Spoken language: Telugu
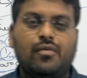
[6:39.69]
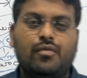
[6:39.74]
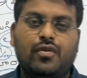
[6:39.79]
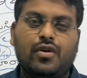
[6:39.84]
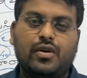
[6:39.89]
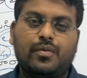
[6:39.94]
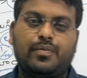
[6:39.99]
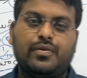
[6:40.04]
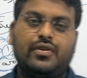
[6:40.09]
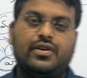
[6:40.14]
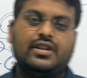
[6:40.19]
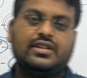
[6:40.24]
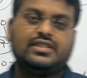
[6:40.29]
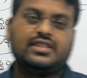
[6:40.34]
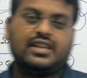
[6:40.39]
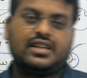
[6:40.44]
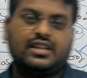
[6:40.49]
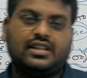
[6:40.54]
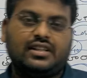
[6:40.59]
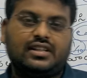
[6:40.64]
ఓడిపోవడం
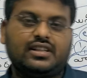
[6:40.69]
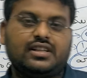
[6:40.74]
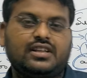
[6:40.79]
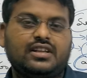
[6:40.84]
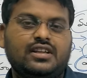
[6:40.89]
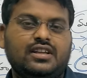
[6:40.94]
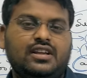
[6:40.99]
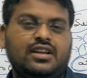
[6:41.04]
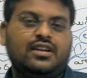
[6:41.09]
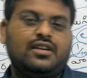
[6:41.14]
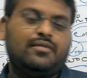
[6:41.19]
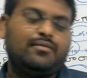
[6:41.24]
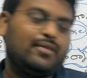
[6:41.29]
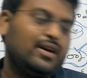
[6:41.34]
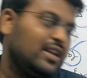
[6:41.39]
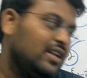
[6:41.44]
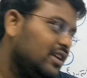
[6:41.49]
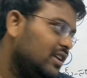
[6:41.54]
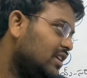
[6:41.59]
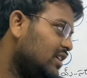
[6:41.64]
జరిగింది
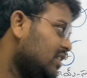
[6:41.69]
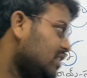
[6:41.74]
మరి